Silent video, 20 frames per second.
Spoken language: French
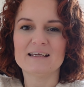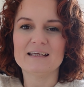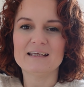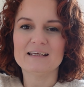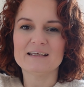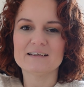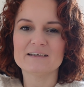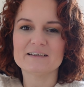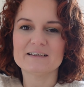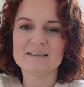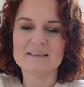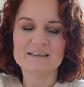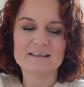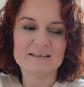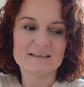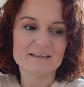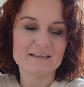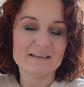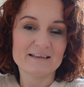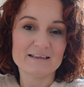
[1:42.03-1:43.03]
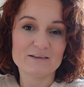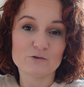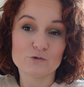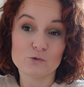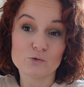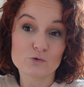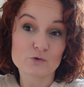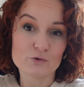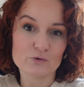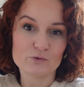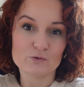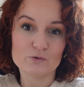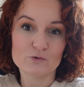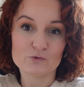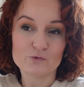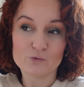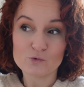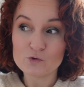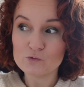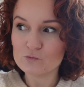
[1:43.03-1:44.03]
Et donc, euh,
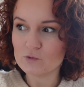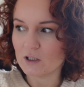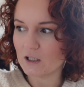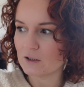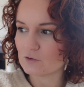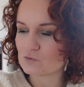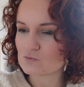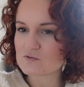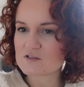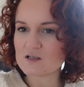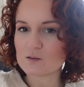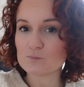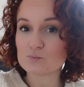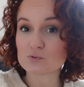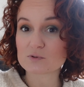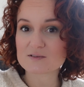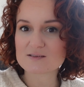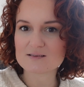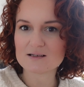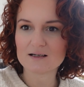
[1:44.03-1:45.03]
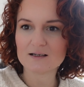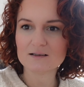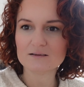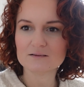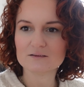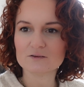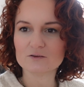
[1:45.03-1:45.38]
euh, voilà, tout ça pour ça.